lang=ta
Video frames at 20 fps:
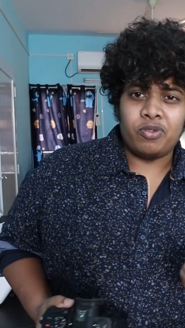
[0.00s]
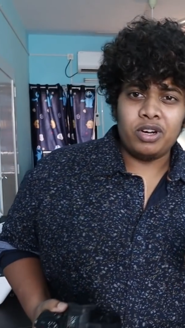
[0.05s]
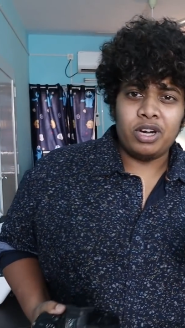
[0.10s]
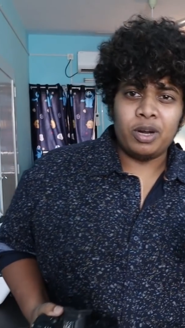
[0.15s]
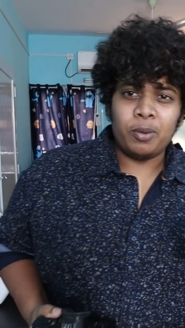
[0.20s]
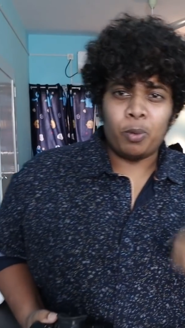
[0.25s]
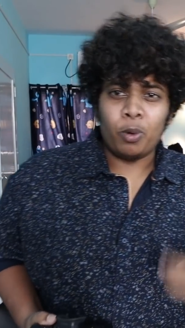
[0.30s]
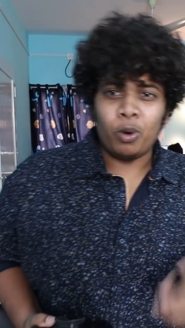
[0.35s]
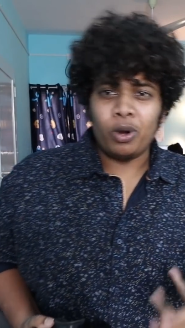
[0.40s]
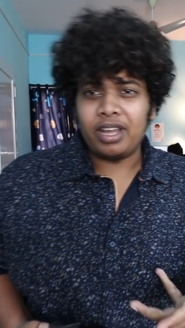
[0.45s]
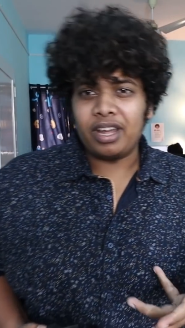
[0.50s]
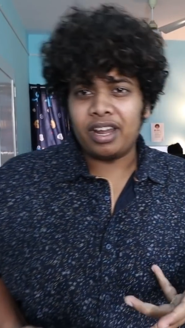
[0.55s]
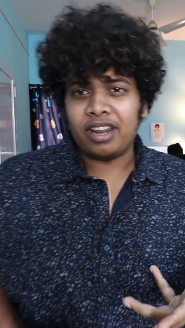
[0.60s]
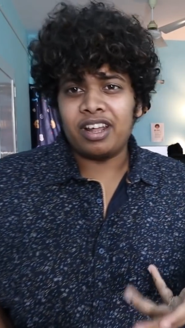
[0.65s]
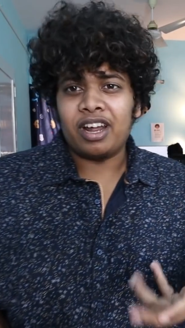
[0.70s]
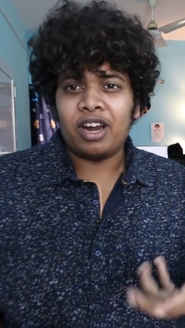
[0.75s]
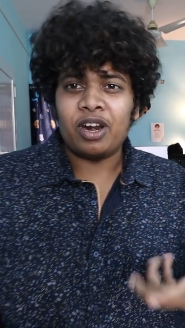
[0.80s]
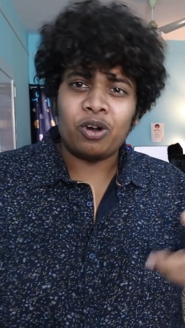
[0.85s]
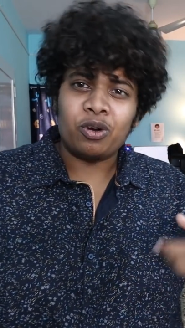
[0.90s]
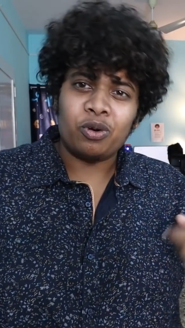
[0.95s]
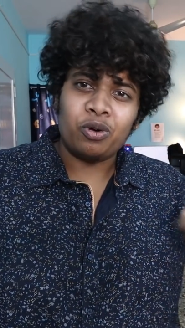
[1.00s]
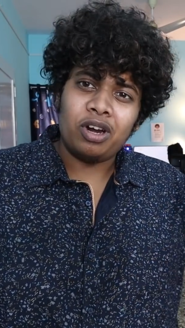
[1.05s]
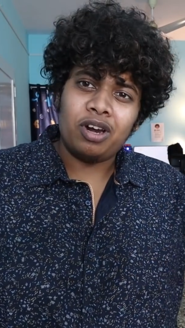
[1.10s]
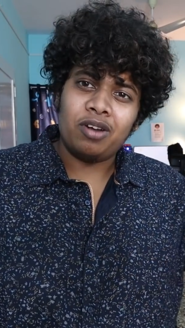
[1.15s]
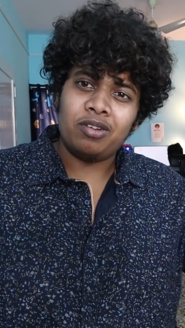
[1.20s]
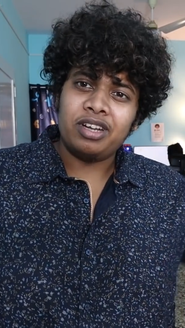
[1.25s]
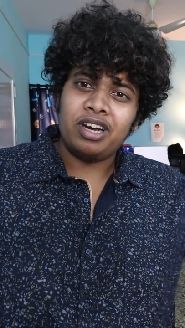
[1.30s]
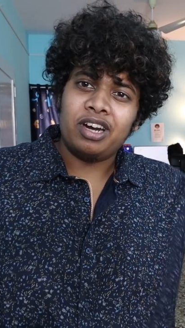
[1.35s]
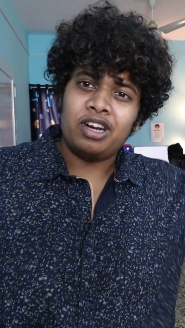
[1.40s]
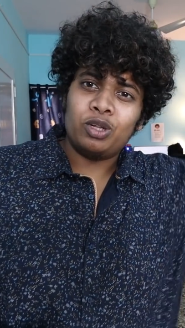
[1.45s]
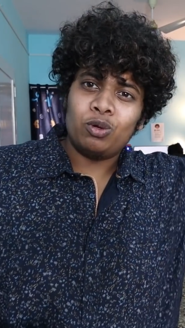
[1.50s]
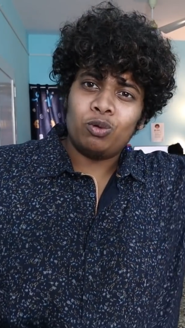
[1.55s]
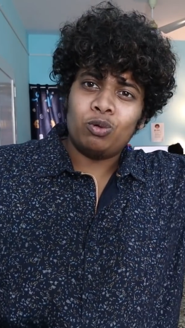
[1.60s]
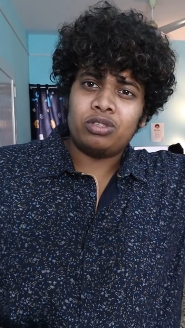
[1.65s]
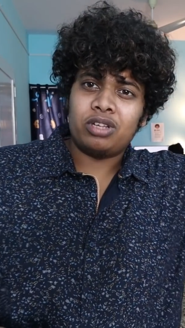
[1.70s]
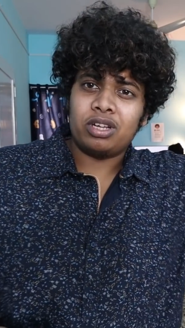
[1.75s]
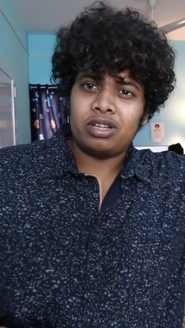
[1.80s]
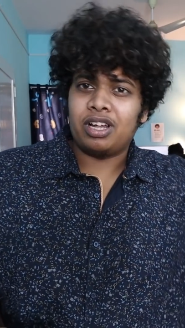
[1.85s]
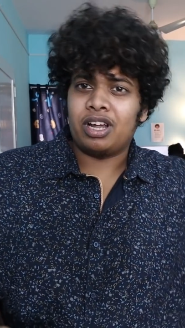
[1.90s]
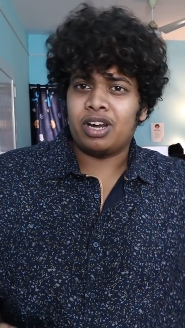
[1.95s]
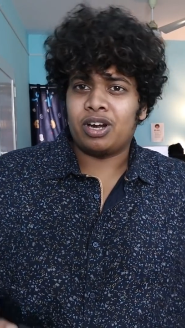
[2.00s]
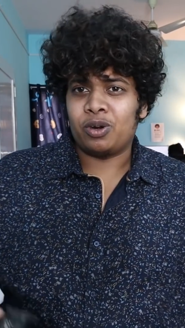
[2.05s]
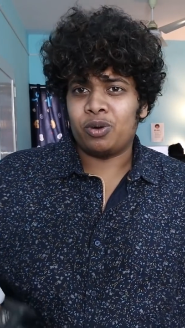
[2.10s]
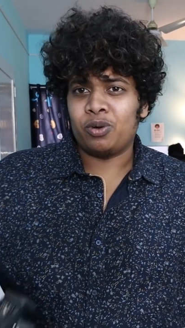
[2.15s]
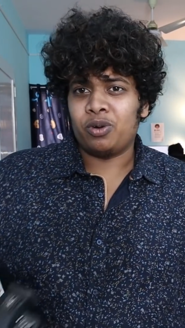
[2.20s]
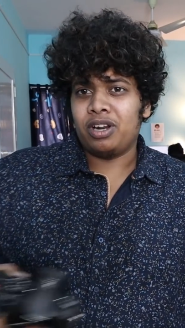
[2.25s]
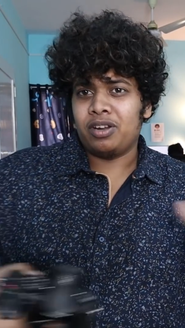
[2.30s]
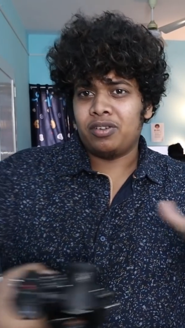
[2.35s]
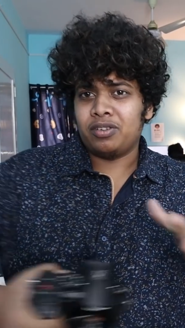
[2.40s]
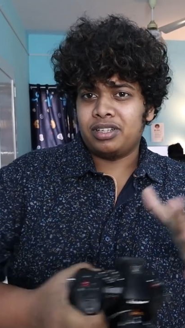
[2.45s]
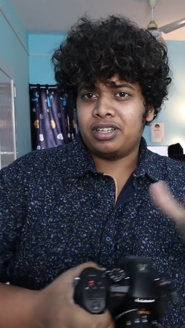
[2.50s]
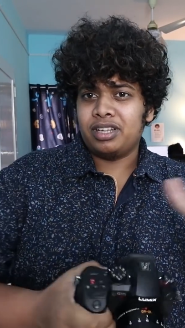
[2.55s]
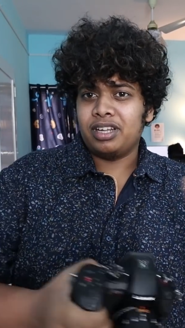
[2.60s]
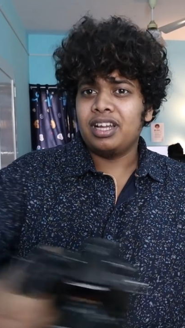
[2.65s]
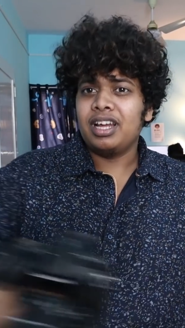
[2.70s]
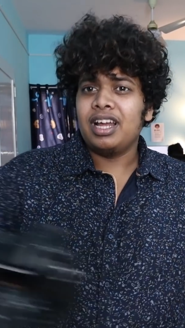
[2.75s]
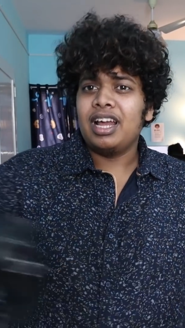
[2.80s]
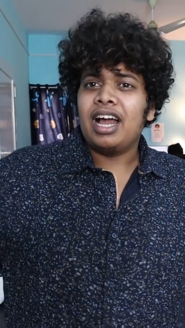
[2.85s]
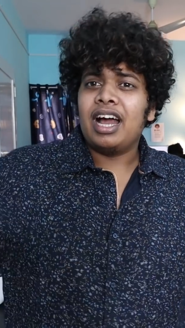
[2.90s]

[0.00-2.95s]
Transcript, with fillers: ஃபுட்டை பொறிக்கிறதா இருக்கட்டும் இல்லை வந்து எடுத்து ஊற்றுறதா இருக்கட்டும் இல்லை வந்து